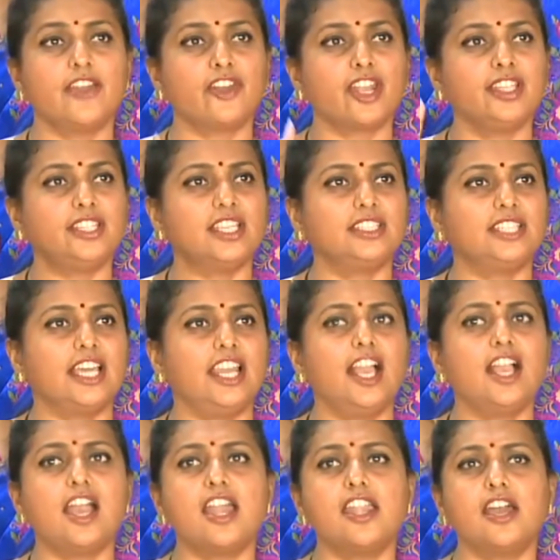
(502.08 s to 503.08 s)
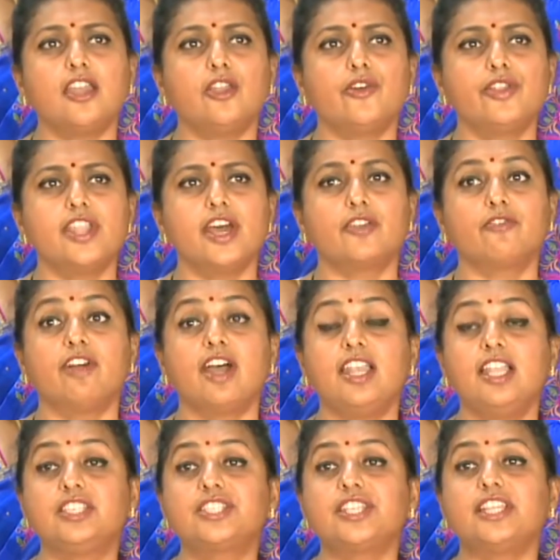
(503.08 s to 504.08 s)
ఎవరైతే తెలంగాణలో ఉన్నారో
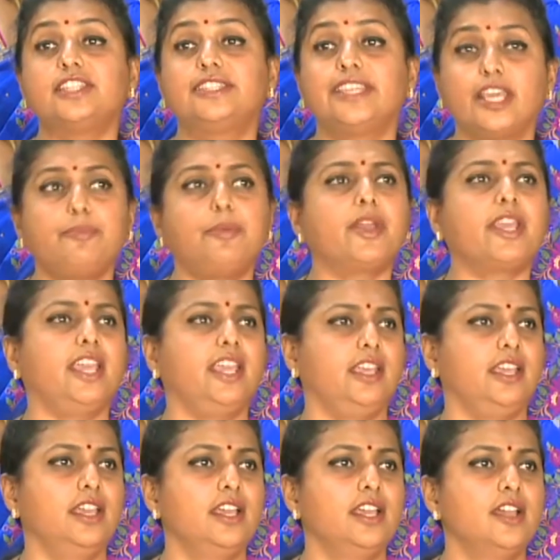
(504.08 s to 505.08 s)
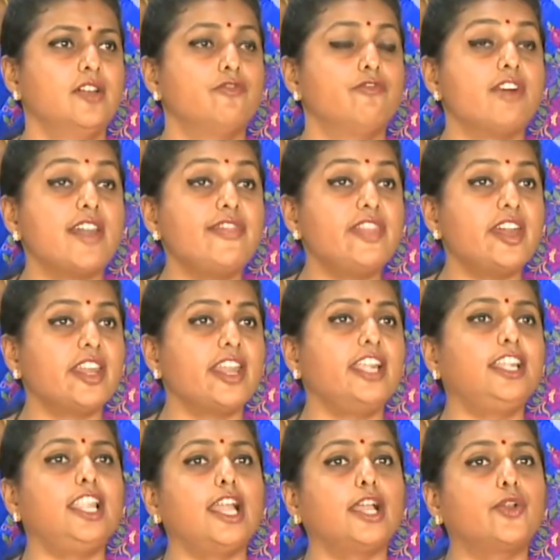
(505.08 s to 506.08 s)
వాళ్ళు ఇచ్చిన తీర్పుకి వంద
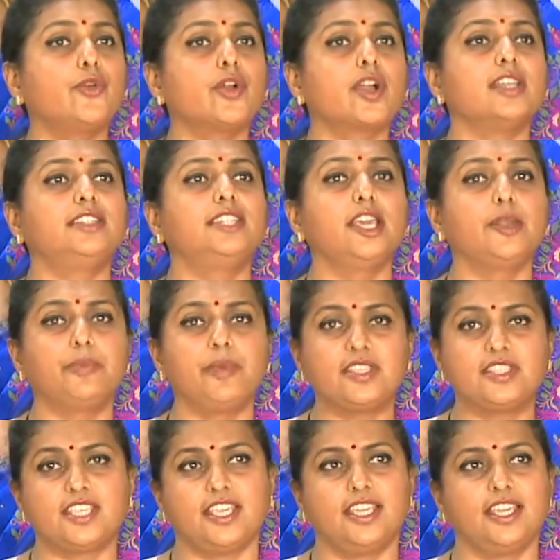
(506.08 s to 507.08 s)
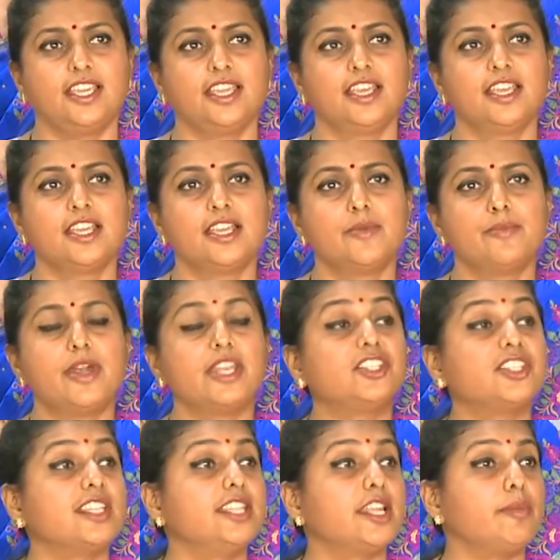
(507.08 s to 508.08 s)
రెట్లు ఎక్కువగా తీర్పిచ్చి మరి
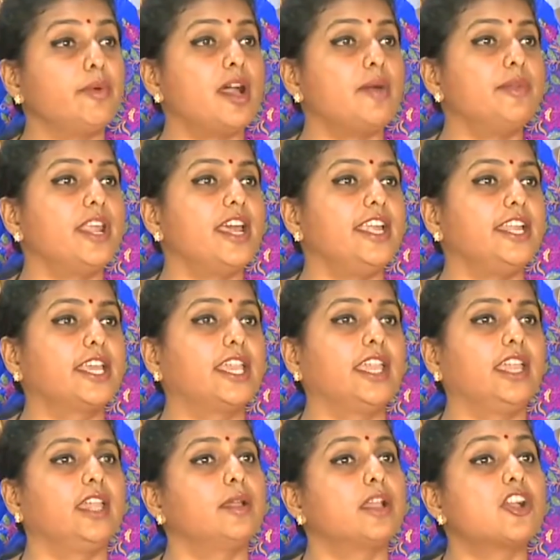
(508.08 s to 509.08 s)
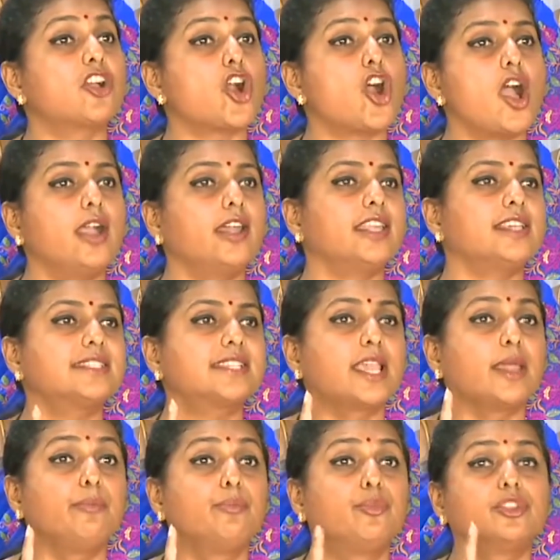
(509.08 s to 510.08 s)
చంద్రబాబు నాయుడుకి కాంగ్రెస్
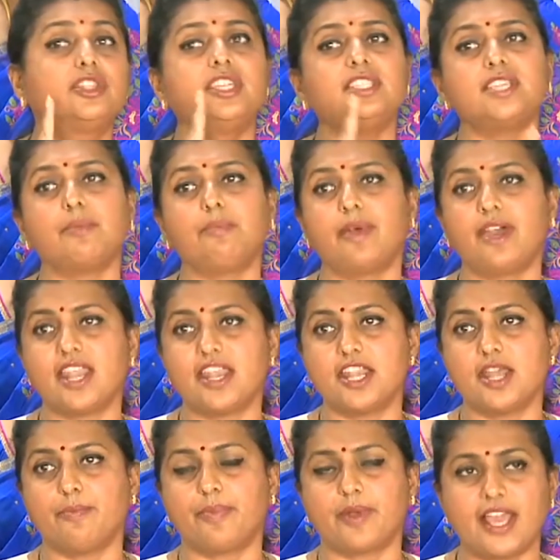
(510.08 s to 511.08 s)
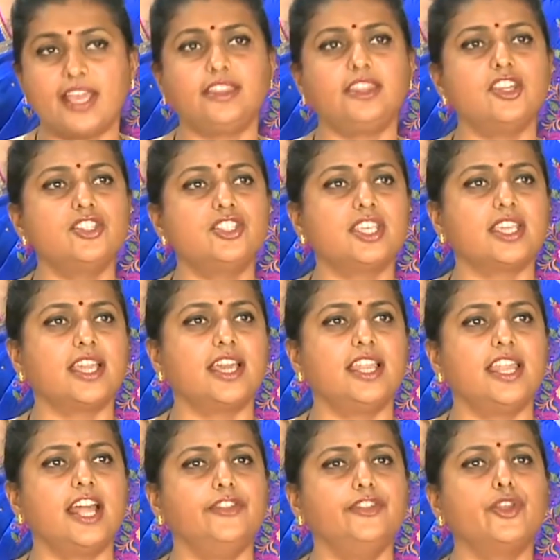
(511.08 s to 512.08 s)
కి బుద్ధి చెప్పాలన్న ప్రయత్నం
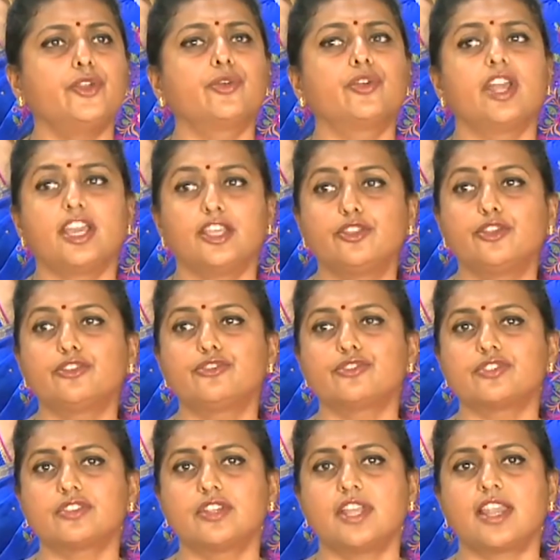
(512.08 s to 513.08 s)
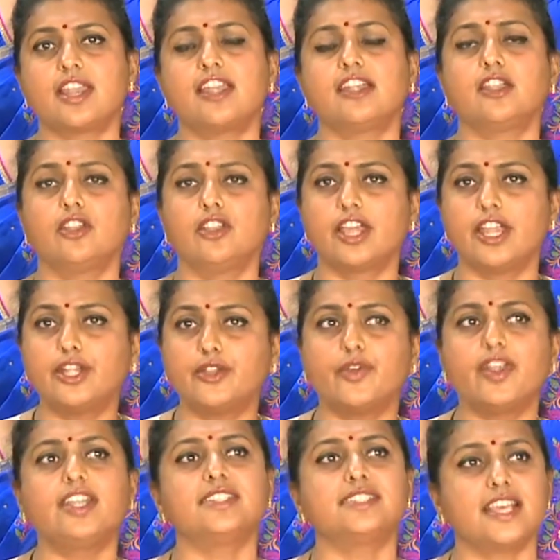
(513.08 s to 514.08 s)
చేయాలని అందరూ కూడా ఎదురు చూస్తున్నారనటంలో
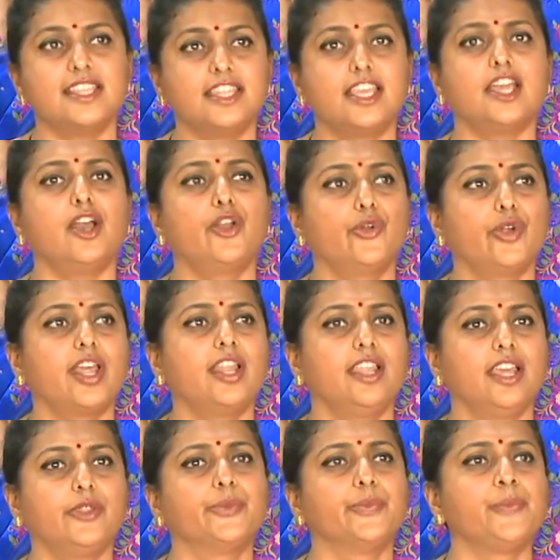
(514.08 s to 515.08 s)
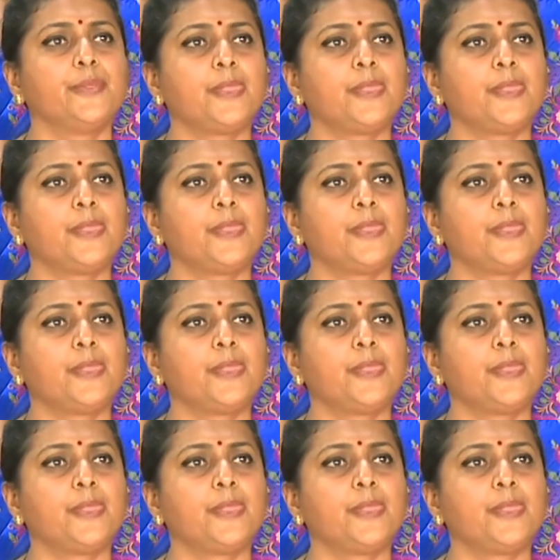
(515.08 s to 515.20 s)
ఎటువంటి సందేహం కూడా లేదు